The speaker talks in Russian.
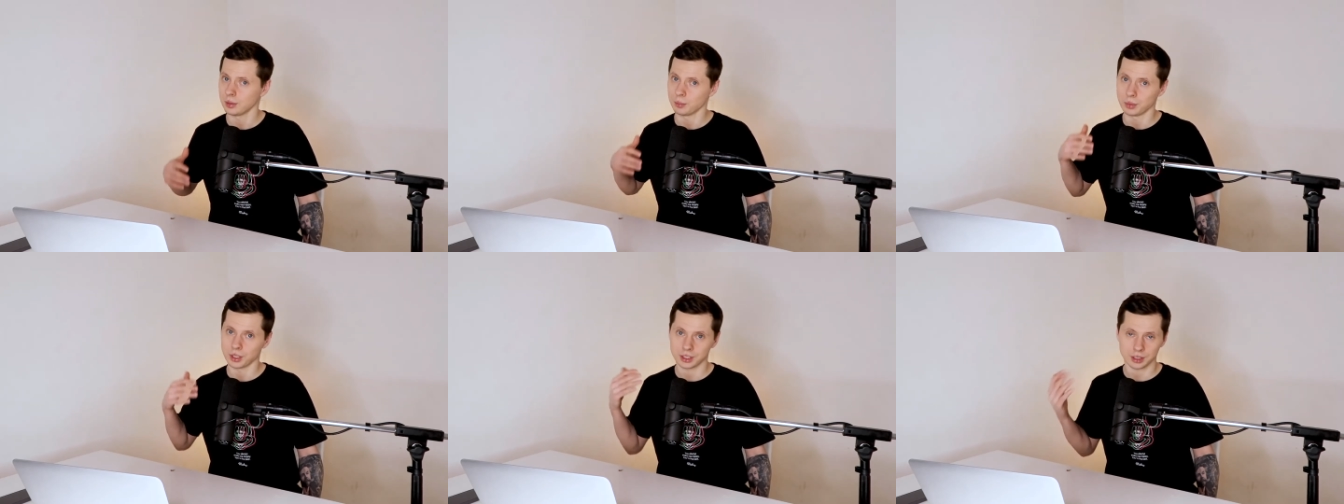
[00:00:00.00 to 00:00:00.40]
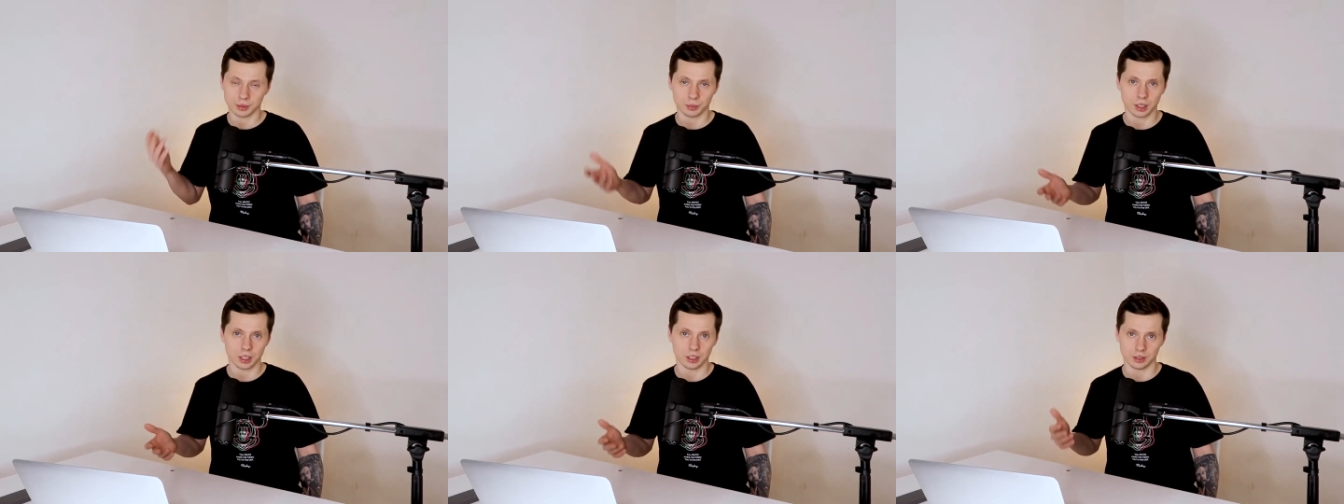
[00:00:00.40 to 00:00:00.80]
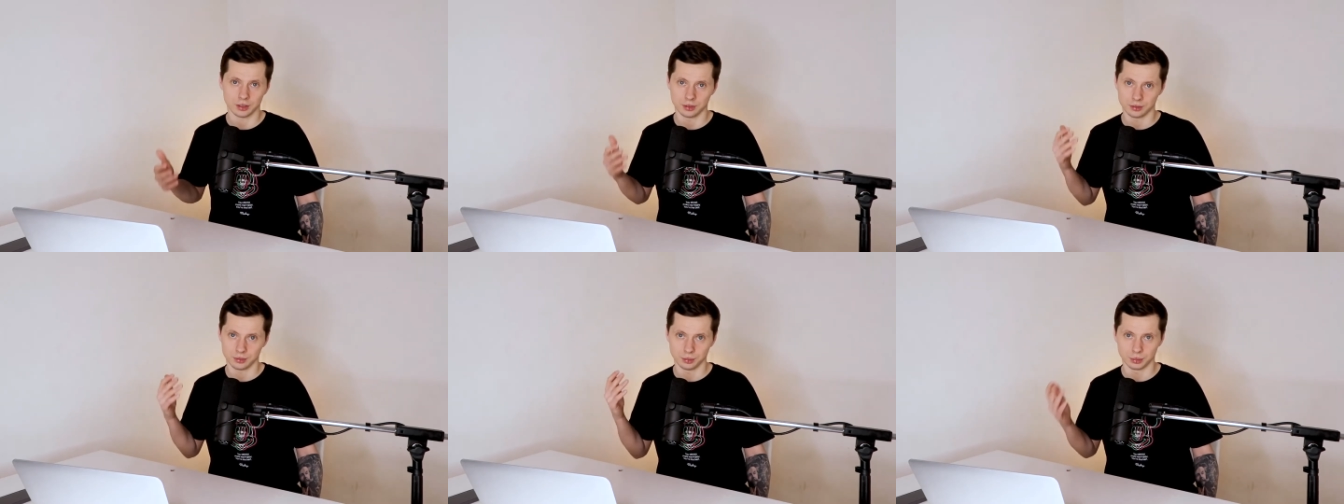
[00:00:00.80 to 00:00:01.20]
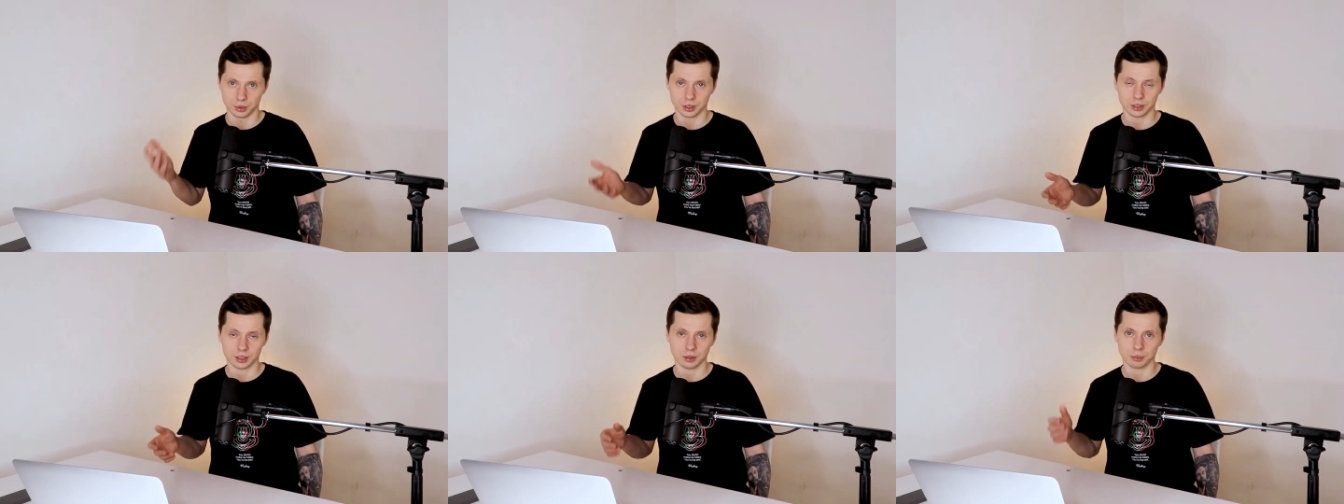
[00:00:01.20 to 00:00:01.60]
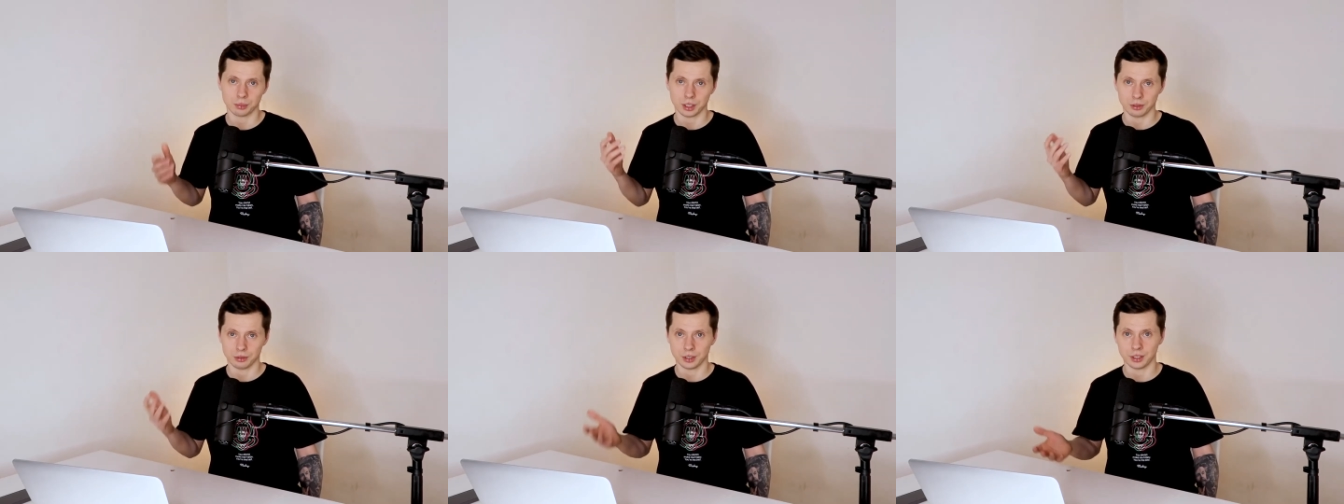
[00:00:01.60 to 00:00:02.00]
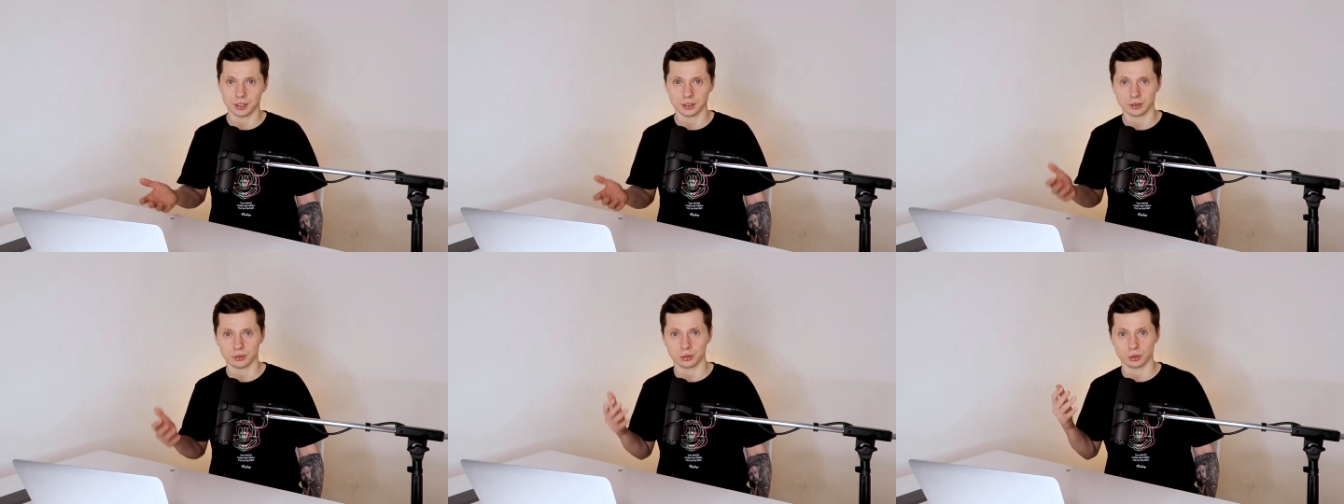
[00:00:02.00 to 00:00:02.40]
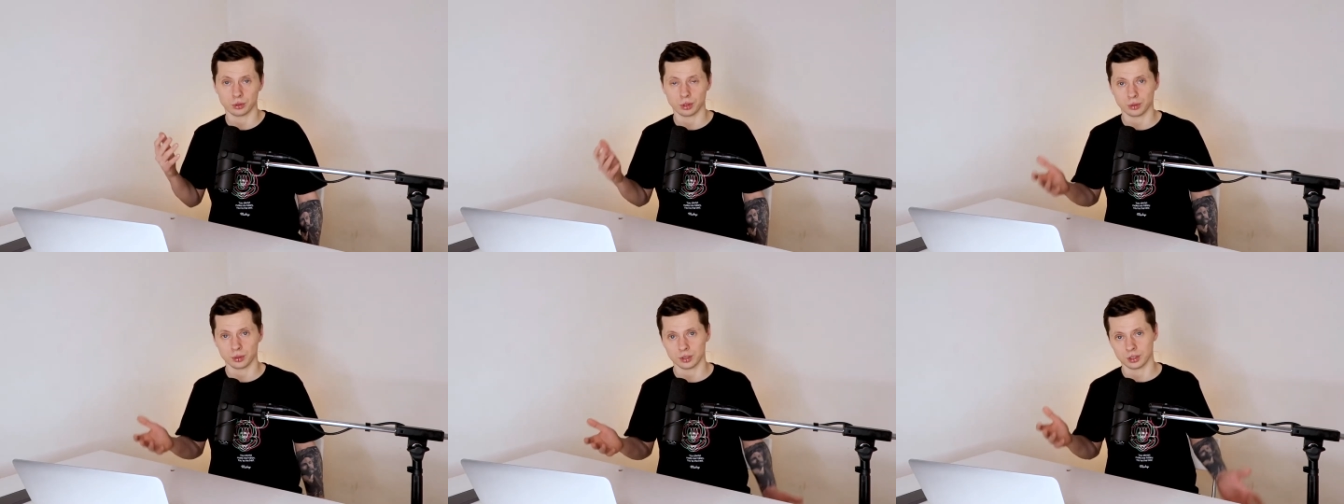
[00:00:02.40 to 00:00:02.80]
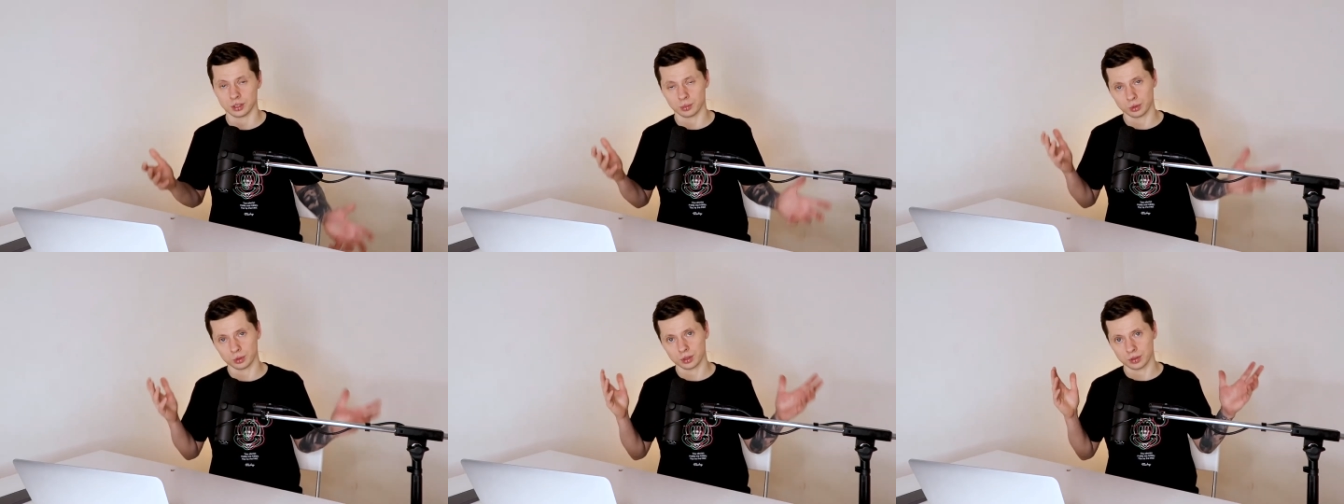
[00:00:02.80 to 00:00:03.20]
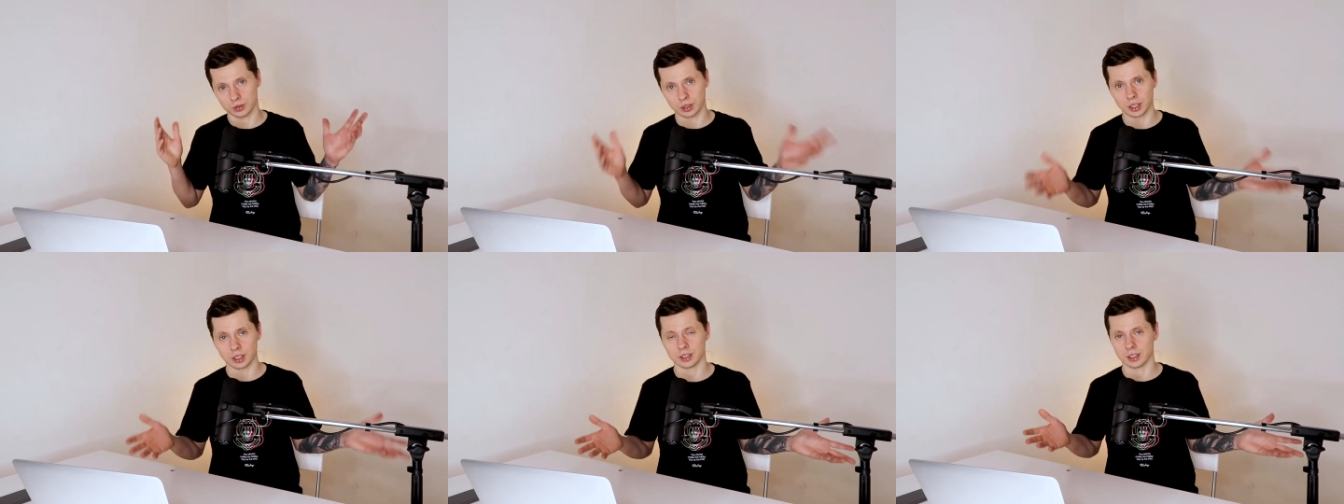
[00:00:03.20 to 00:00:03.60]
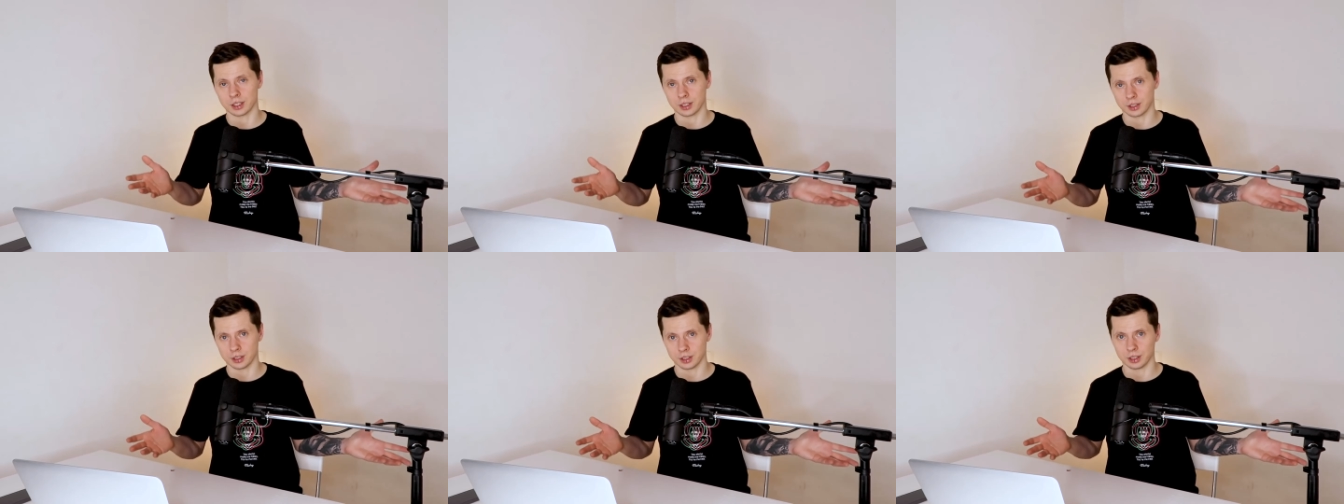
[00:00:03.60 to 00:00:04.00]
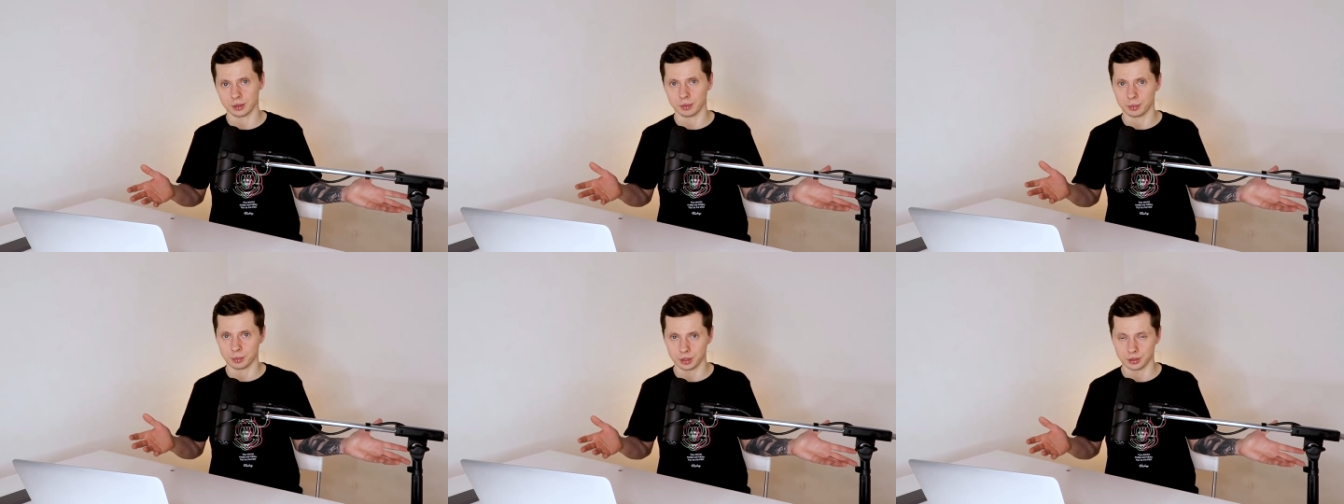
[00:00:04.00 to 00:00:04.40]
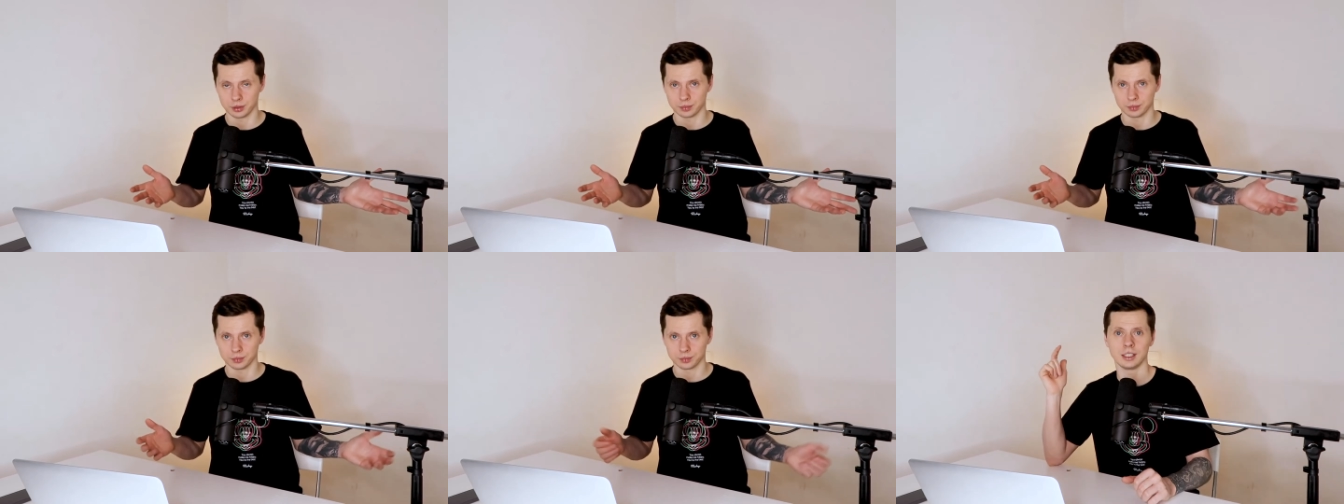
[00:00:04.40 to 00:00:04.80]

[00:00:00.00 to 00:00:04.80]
максимально быстро проверить, все ли у нас работает в данный конкретный момент.